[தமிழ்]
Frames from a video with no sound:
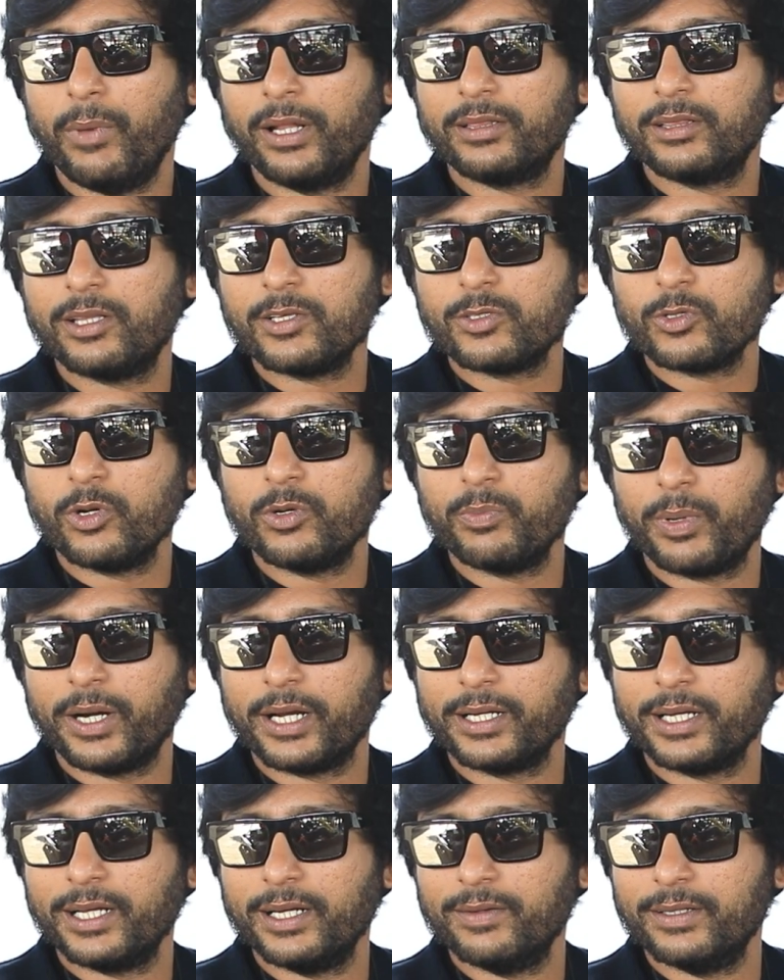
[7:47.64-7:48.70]
மற்ற ஜோன்
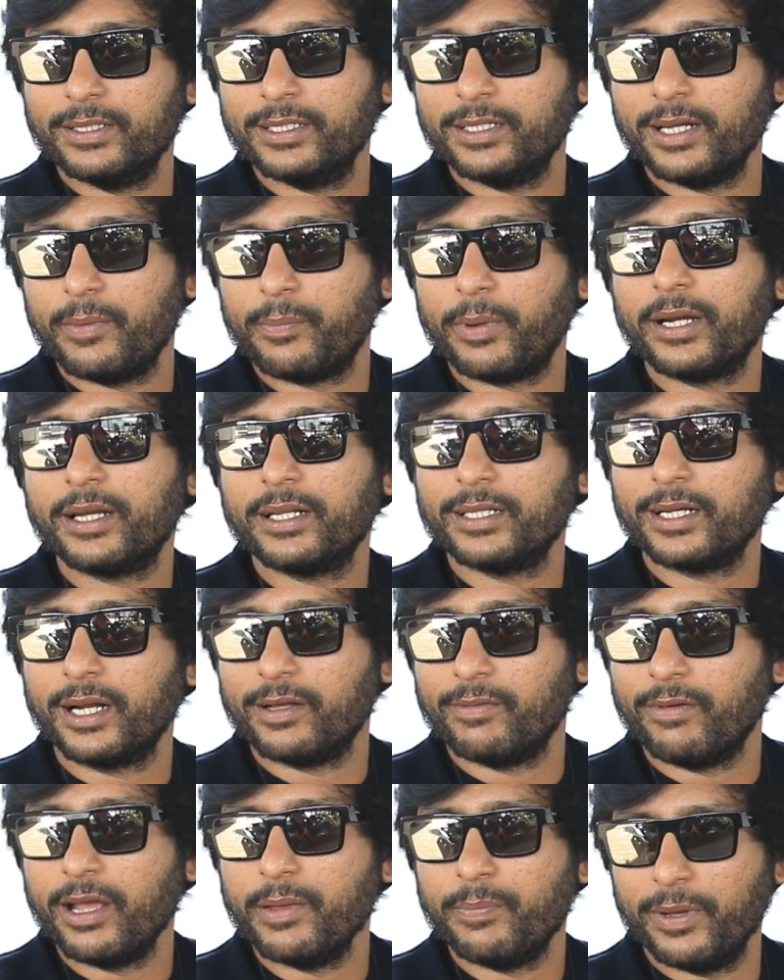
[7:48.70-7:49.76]
படங்கள் வந்து நான்
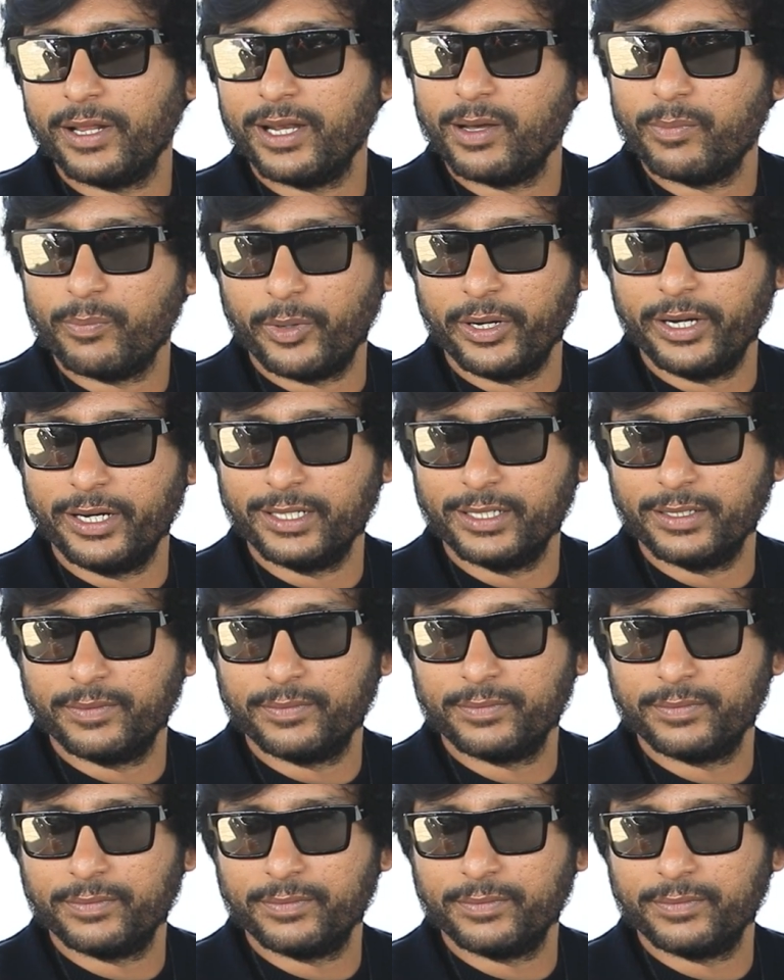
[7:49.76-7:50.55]
பண்றதுக்கான வாய்ப்பே இல்லாமல் போயிடுது